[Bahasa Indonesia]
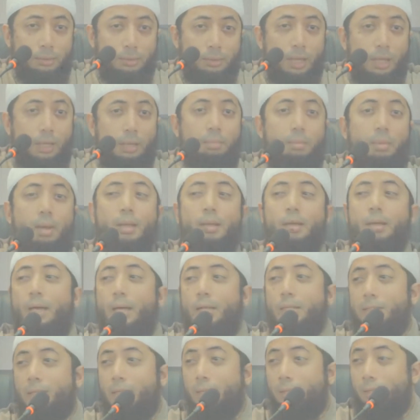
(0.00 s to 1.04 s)
Dari
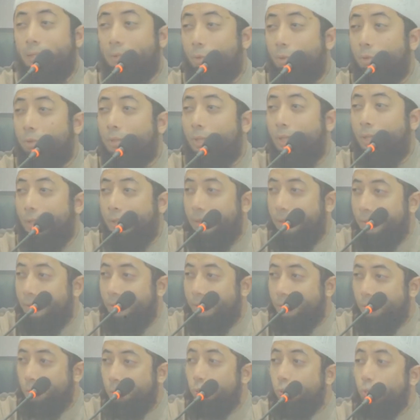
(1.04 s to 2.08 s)
mana asalnya kota ini?
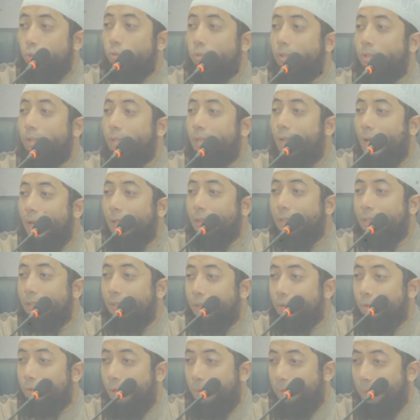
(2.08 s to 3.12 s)
Dulunya tidak ada
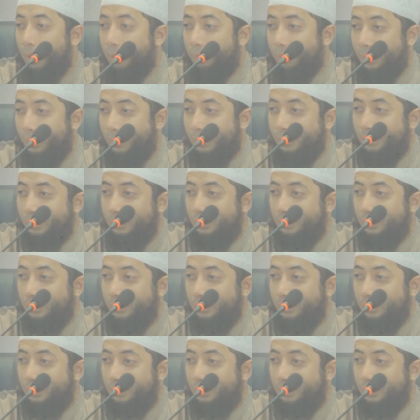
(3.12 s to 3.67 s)
di situ apa-apa.